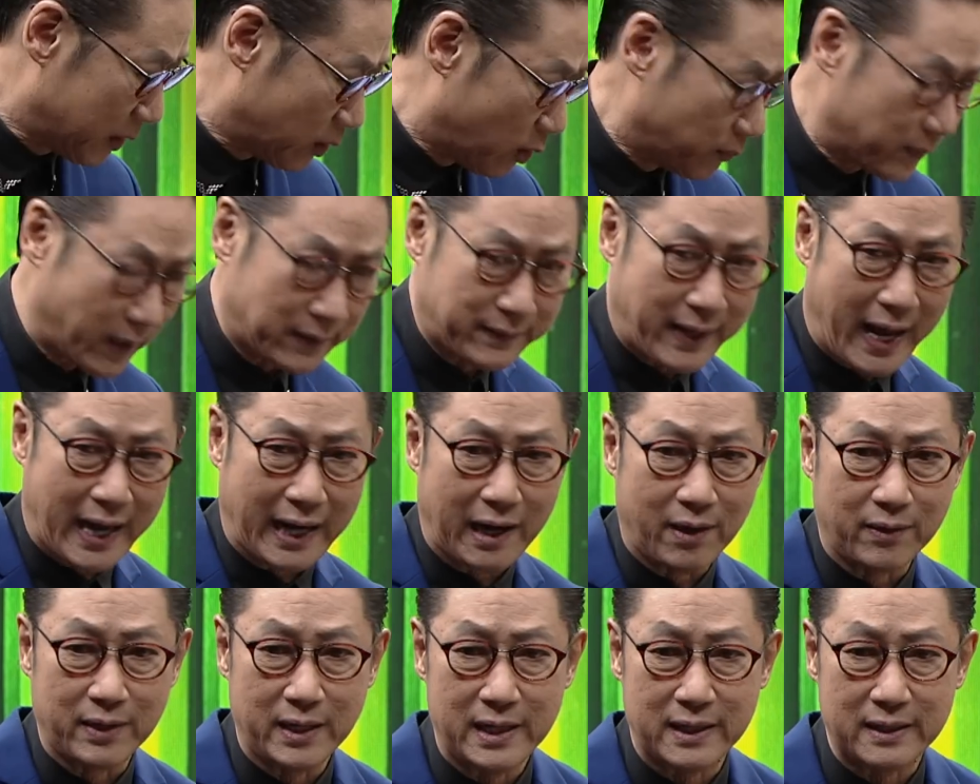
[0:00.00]
ทำขนมต่า
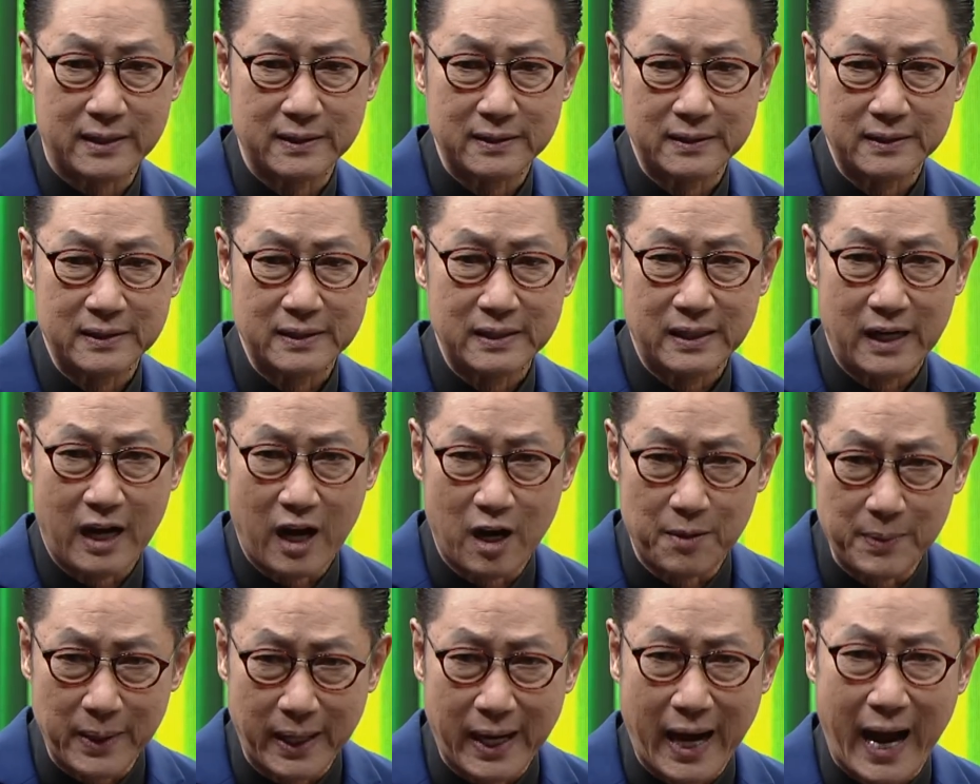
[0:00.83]
งๆเหล่านี้
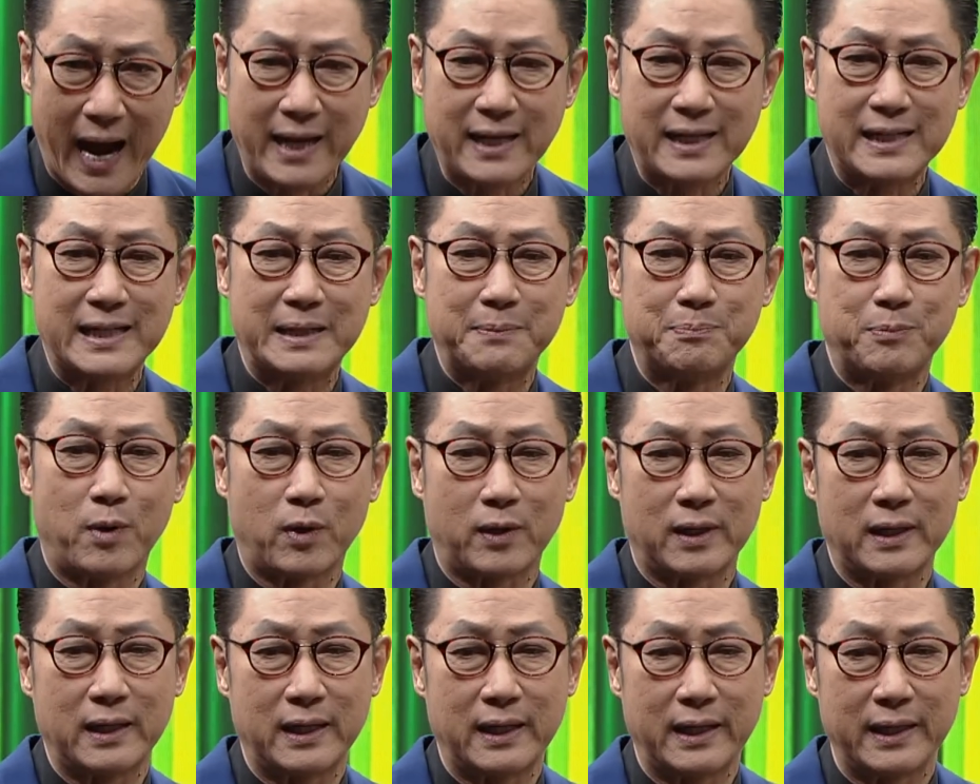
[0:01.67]
เอาไปขายเกือบ
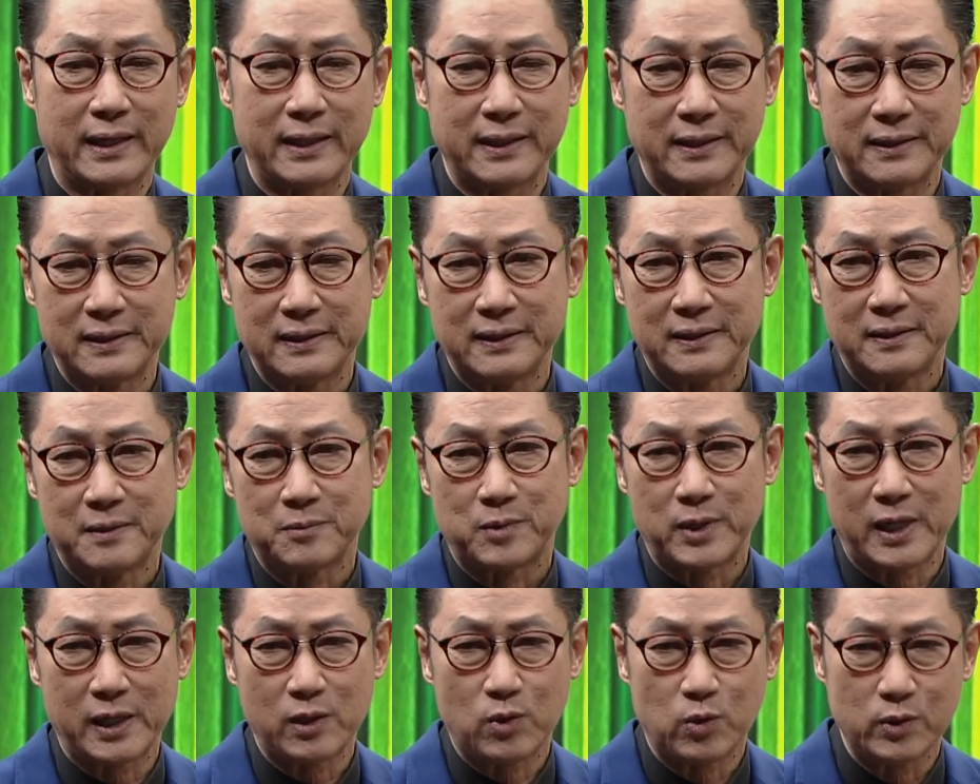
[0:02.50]
หมดเลย
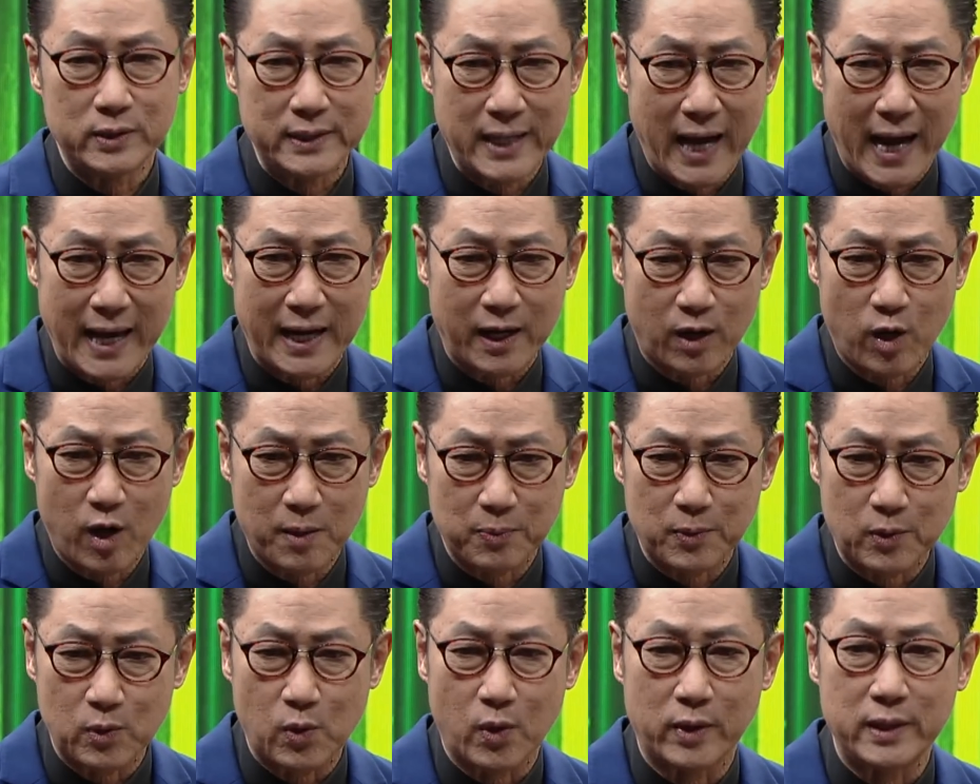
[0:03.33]
เพราะฉะนั้นคุณย่าและค
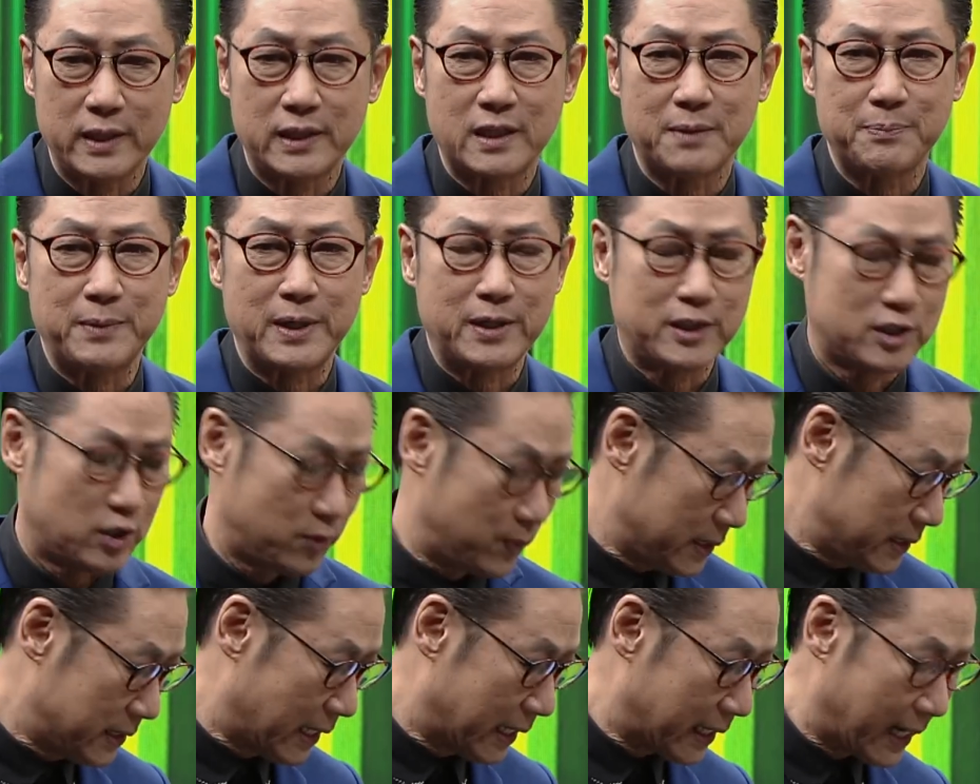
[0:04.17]
รอบครัวนี่จะมี
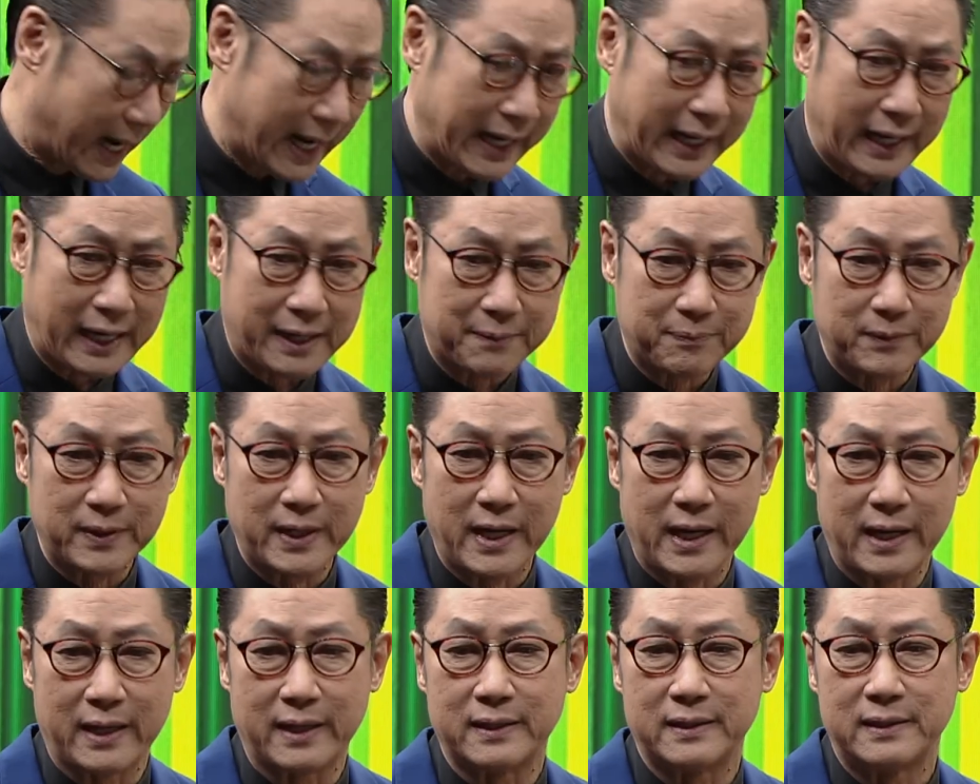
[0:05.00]
ชีวิตยังไงครับ
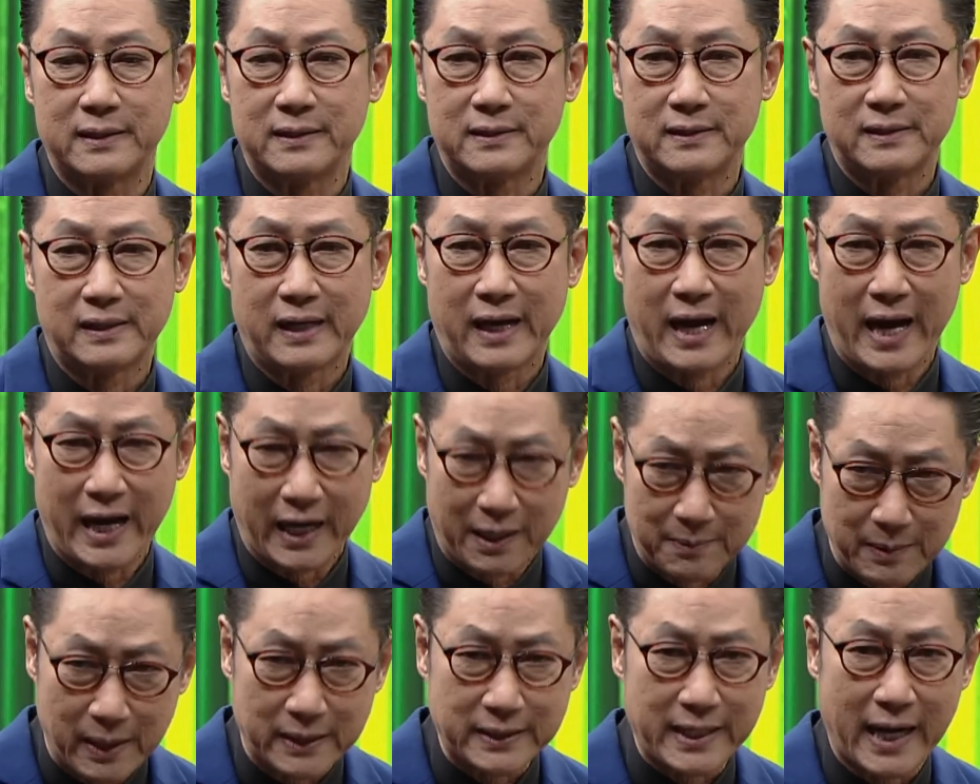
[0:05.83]
เนี่ย
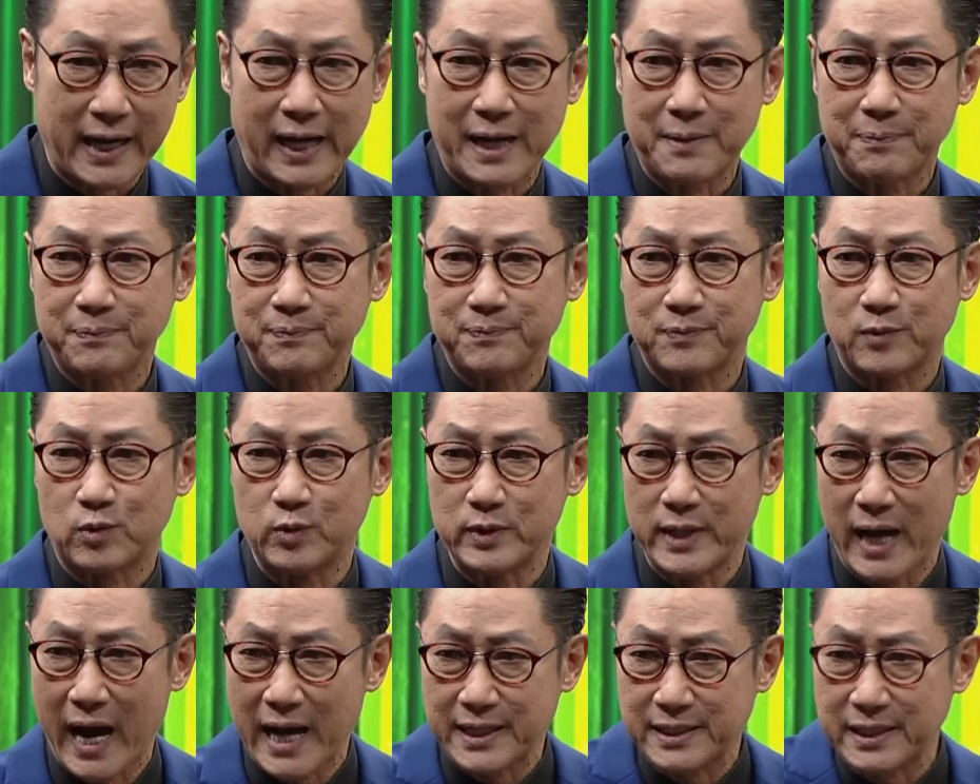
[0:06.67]
ให้กำลังใจครับ
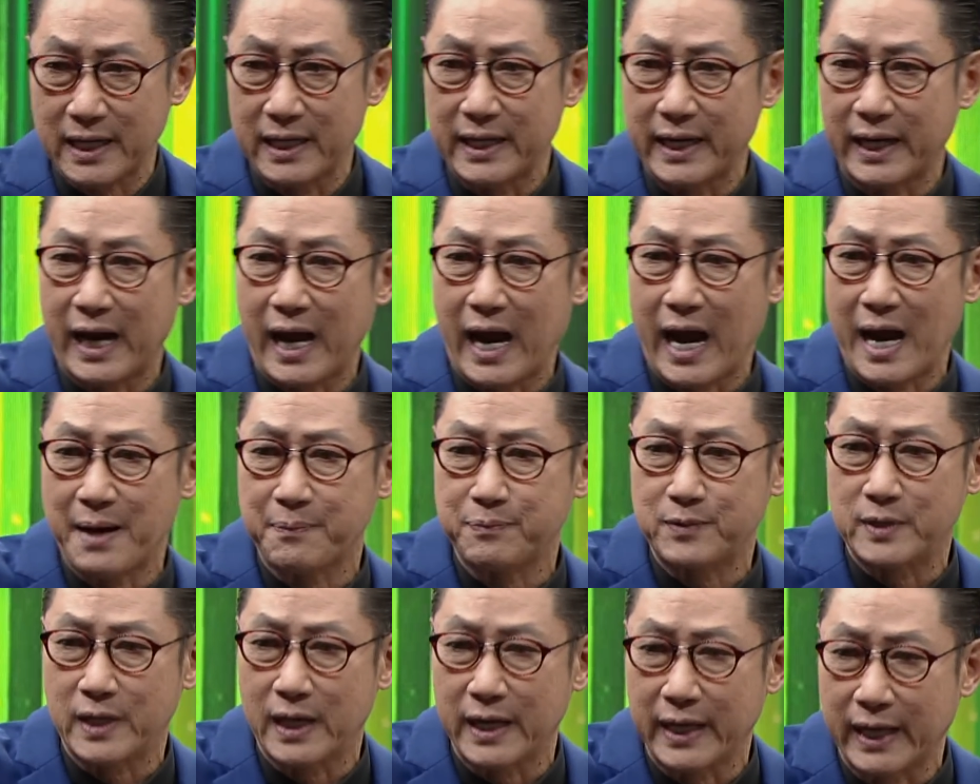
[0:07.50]
คุณย่าเชิญเลยครับ